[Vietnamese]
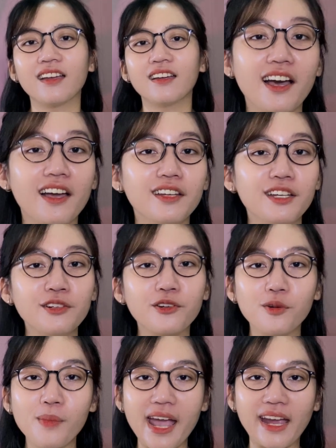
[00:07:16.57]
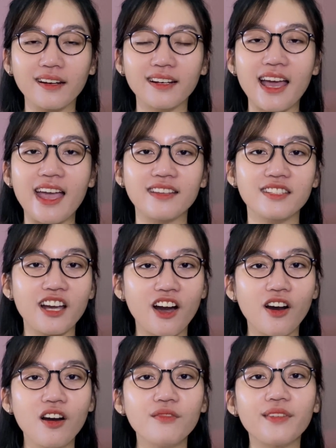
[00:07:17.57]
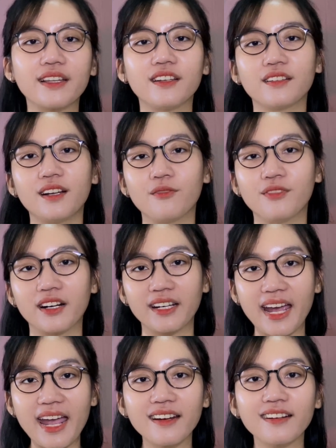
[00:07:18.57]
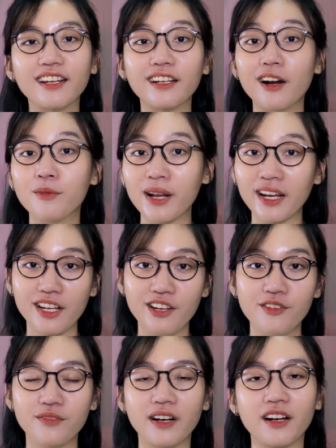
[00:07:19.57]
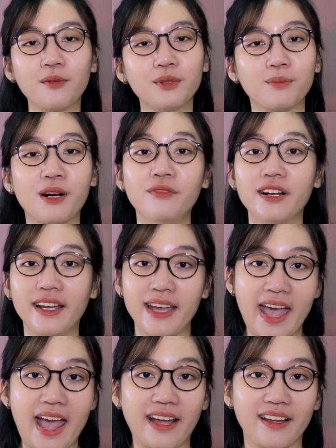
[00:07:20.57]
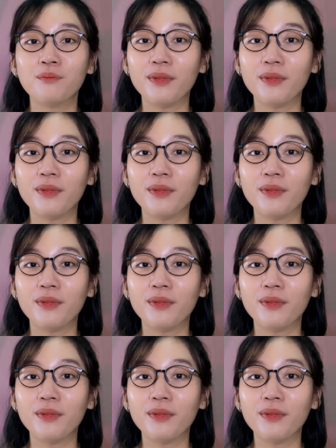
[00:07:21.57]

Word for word: thế ý của bạn là chó và những động vật khác thì không đáng yêu và không được bảo vệ à